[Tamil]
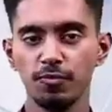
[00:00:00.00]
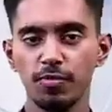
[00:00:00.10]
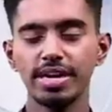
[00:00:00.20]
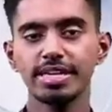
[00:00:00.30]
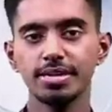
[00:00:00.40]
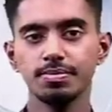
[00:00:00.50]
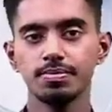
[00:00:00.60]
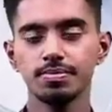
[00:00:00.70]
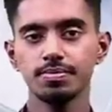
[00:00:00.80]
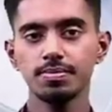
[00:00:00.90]
வணக்கம்
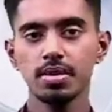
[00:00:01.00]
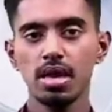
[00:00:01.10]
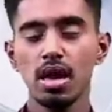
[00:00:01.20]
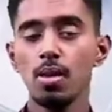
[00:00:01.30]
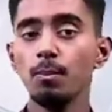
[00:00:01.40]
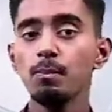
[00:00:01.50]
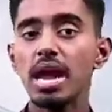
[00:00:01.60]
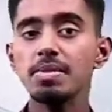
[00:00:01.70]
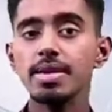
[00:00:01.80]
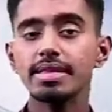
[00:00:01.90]

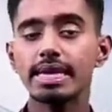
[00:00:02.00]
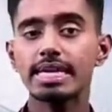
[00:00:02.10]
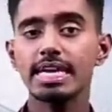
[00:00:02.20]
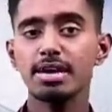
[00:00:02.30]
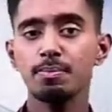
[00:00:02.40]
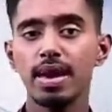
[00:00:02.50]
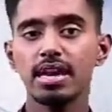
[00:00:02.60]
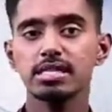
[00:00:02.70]
மேன்மை தங்கிய பேரா